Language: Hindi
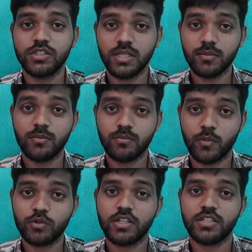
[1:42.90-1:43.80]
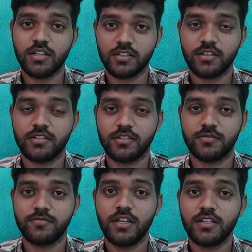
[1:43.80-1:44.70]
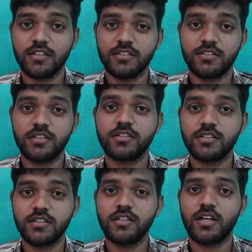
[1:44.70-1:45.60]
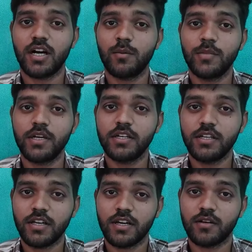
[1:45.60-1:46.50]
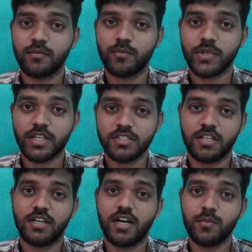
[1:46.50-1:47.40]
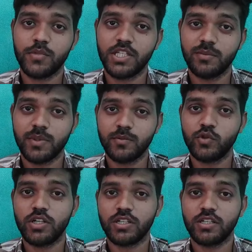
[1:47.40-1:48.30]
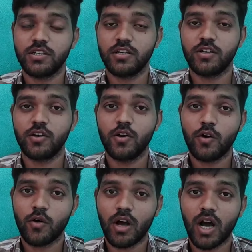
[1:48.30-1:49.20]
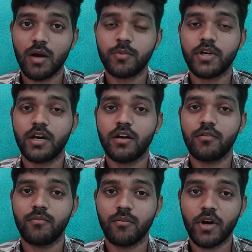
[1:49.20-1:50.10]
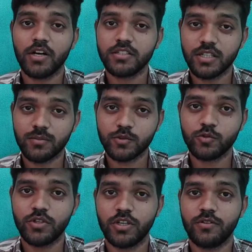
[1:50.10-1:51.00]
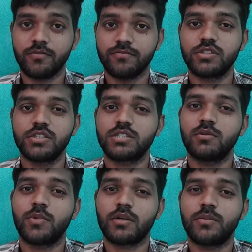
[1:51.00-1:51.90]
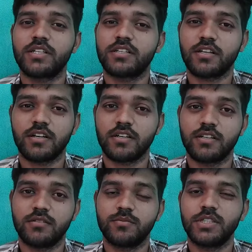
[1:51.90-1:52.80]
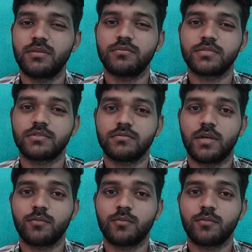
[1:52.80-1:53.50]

वो चीज़ हमें बहुत अच्छा लगता था लेकिन जिस दिन हमें ये लग, पता चला आप बीजेपी में ज्वाइन किए हैं और आपका भाषण हम सुने उसी दिन से हमें बकवास लग गया कि हम